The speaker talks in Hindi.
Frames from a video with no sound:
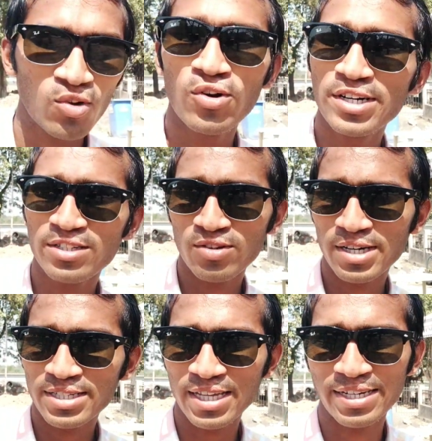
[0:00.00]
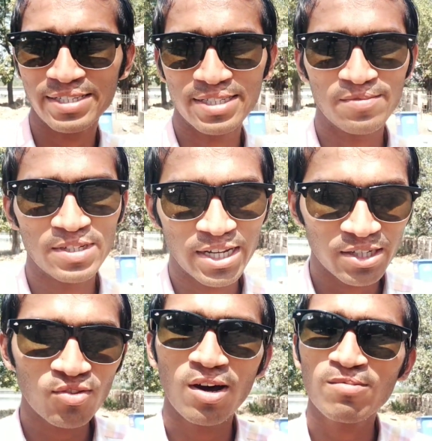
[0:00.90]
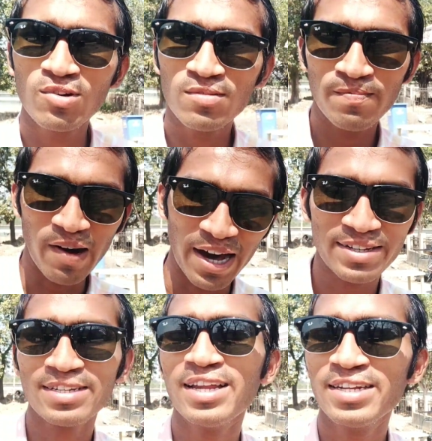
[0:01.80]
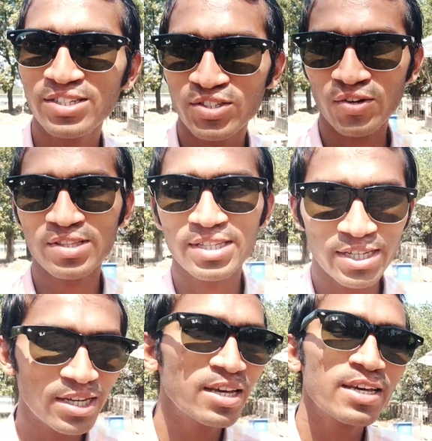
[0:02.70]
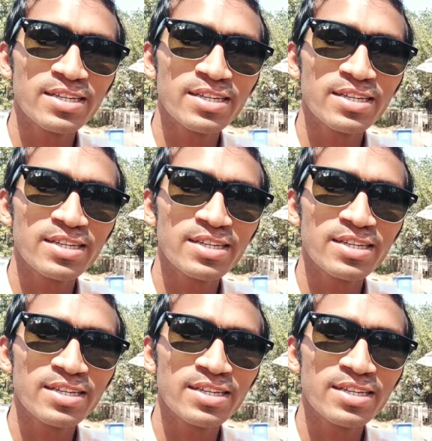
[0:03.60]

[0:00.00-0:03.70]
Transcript: कोल्ड ड्रिंक्स वगैरह सारी चीज़ें मिल जाएंगी तो आपको बाहर से लाने की ज़रूरत नहीं है